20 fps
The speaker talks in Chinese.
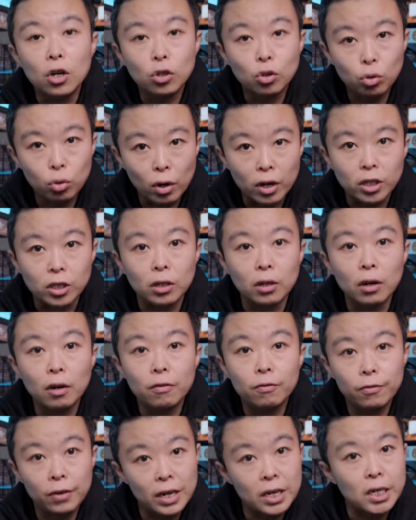确实
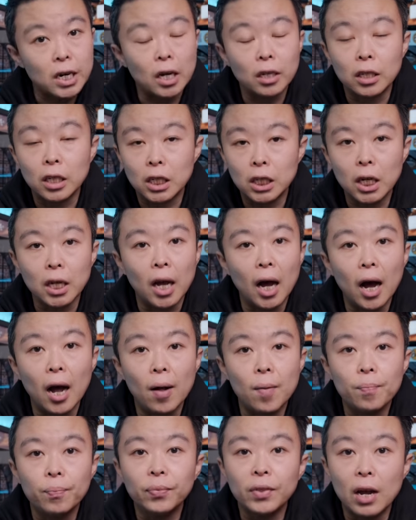非常的震
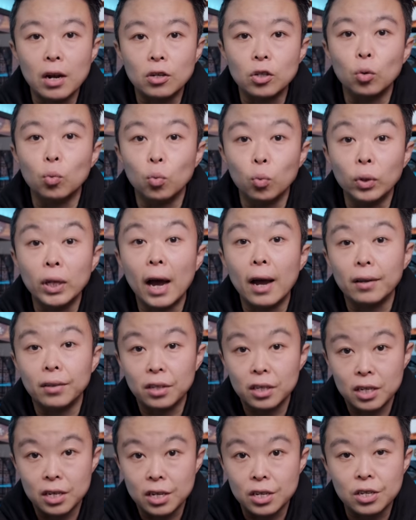撼，但是无奈
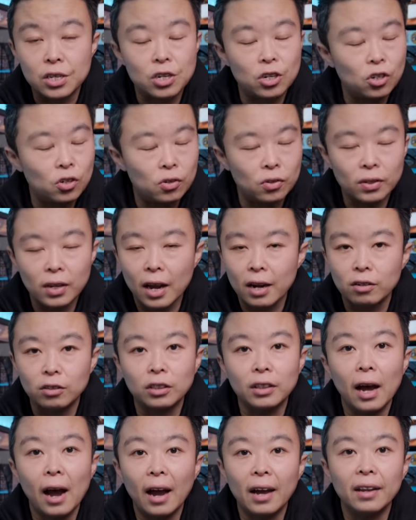体积实在
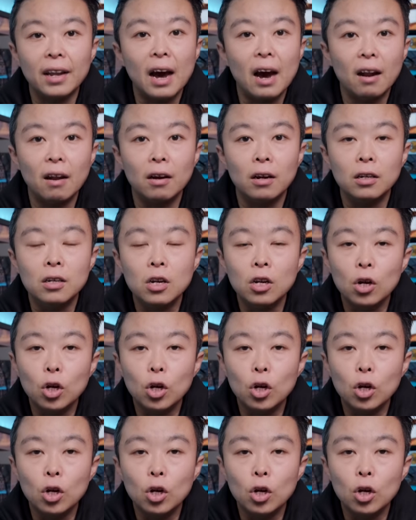是太大了。